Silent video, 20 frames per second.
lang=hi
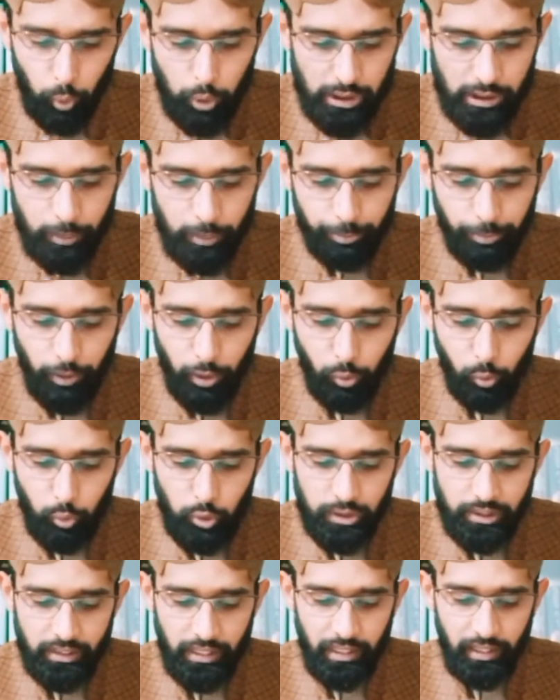उस पर
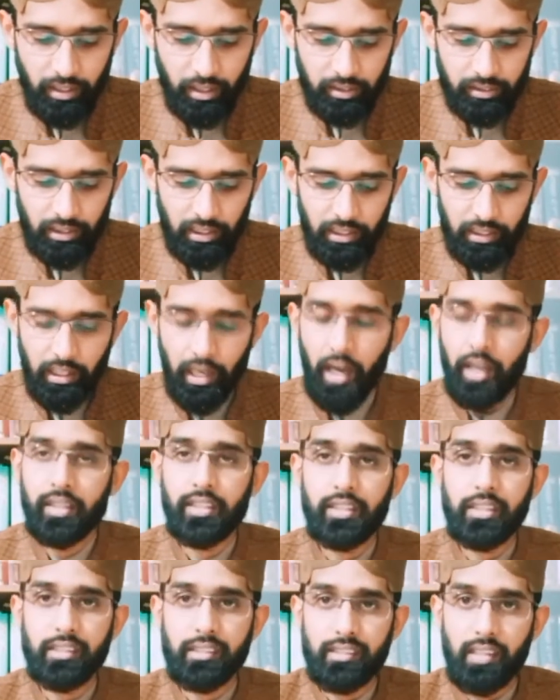उसके कत्ल का
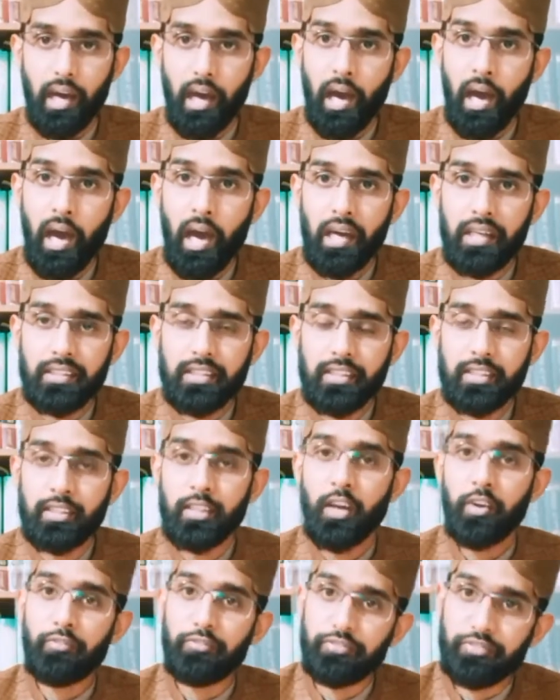किसास
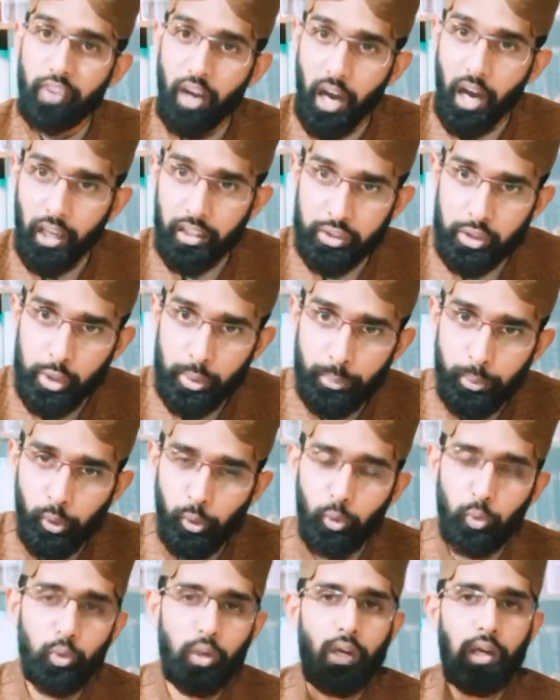वाजिब
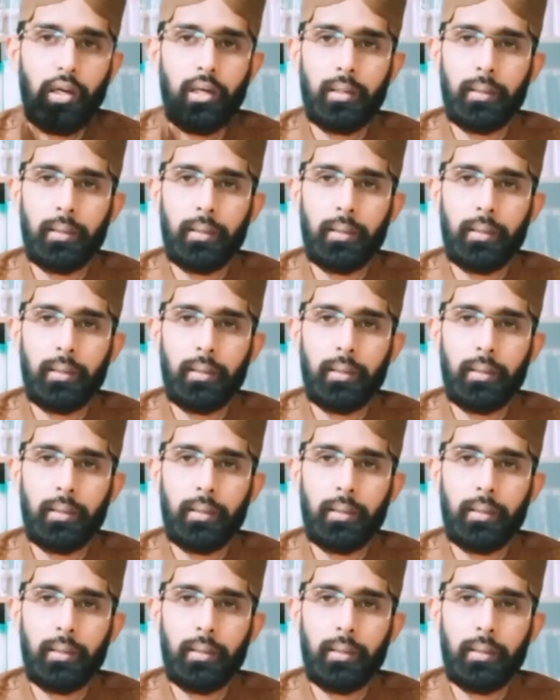होगा